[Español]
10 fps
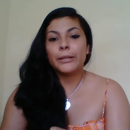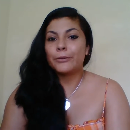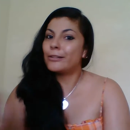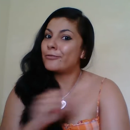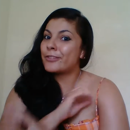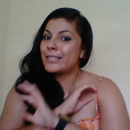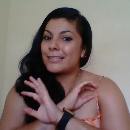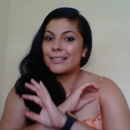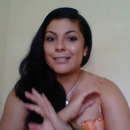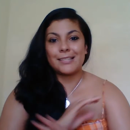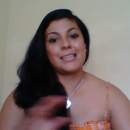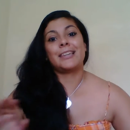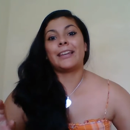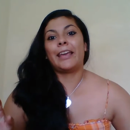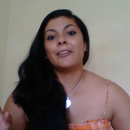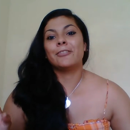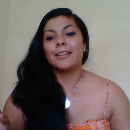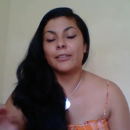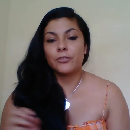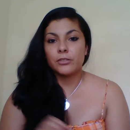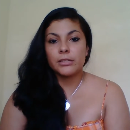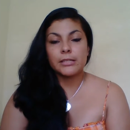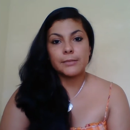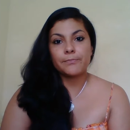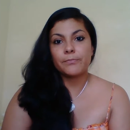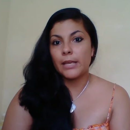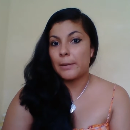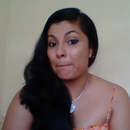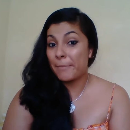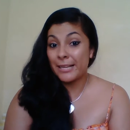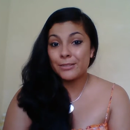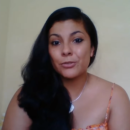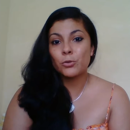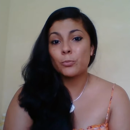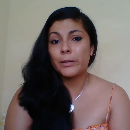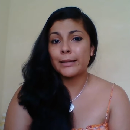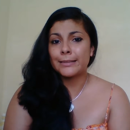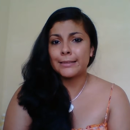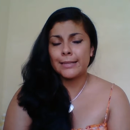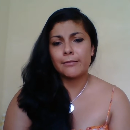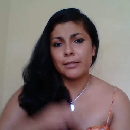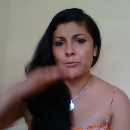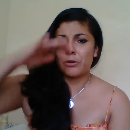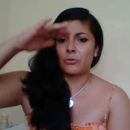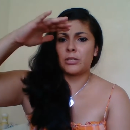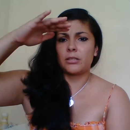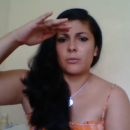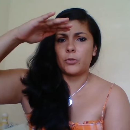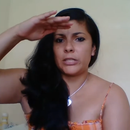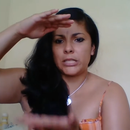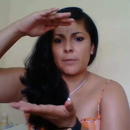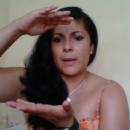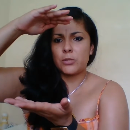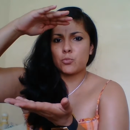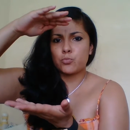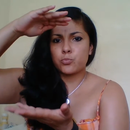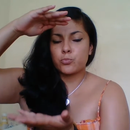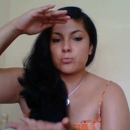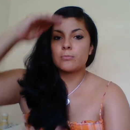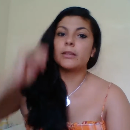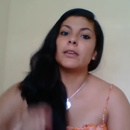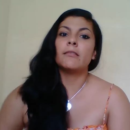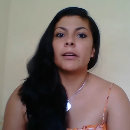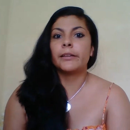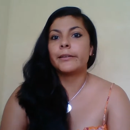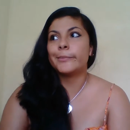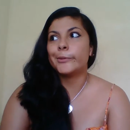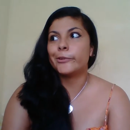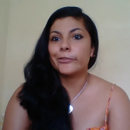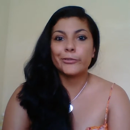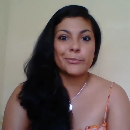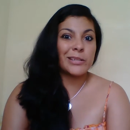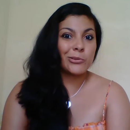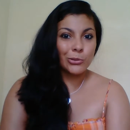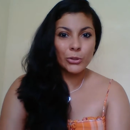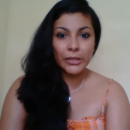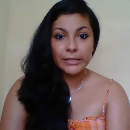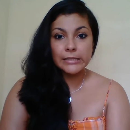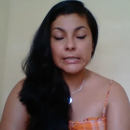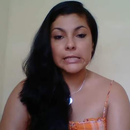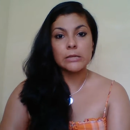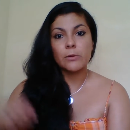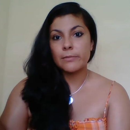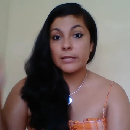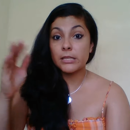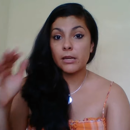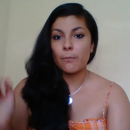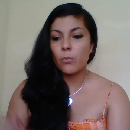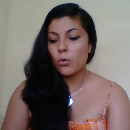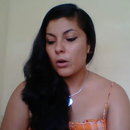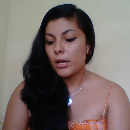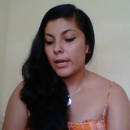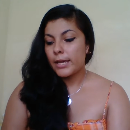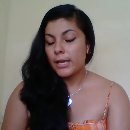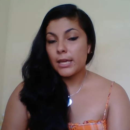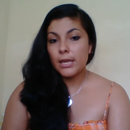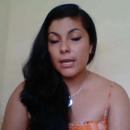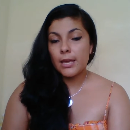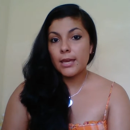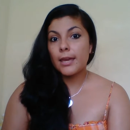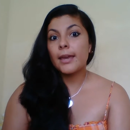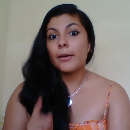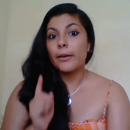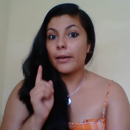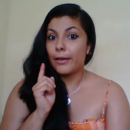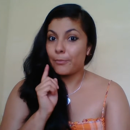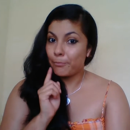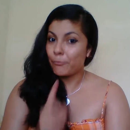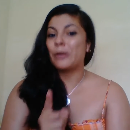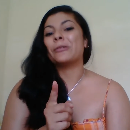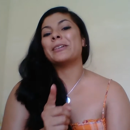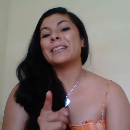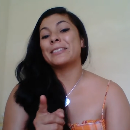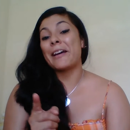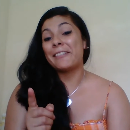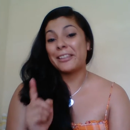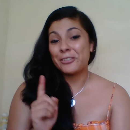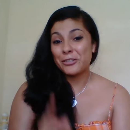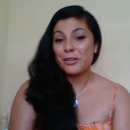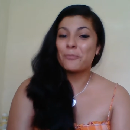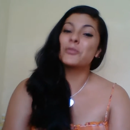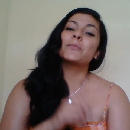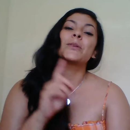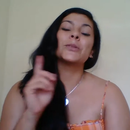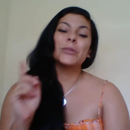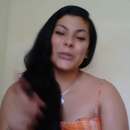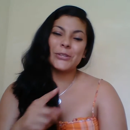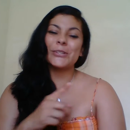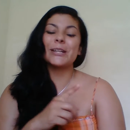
pero el rinse es increíble. Entonces, el precio es súper accesible, es una botella como de este tamaño y vale como 2.000 colones, igualmente el shampoo. Y bueno, estaba hablando de los shampoos, pero no